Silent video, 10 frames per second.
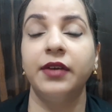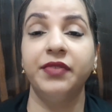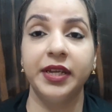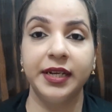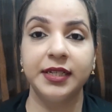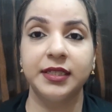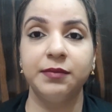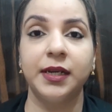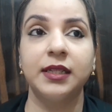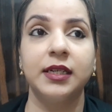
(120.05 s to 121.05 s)
एंड वेरिएंट्स
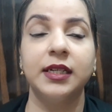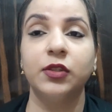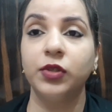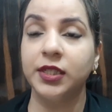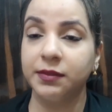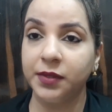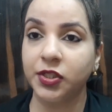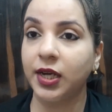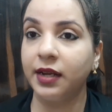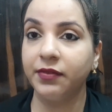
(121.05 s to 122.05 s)
की बात करें तो इसमें
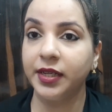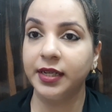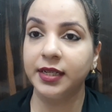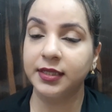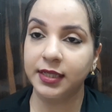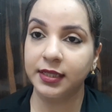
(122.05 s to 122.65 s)
चार वेरिएंट्स